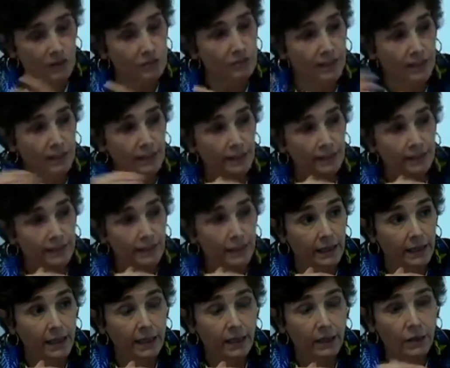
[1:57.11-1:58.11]
vers les quais,
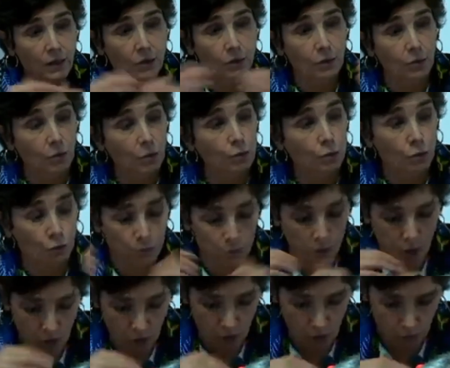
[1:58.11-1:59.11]
euh,
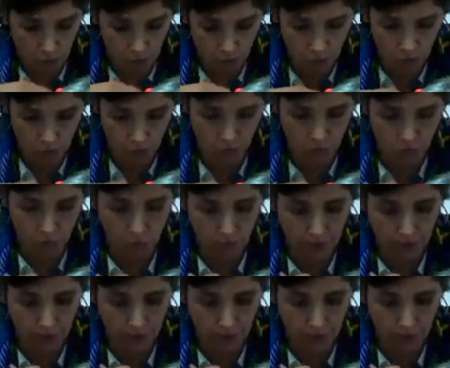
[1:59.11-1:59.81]
autrement que euh,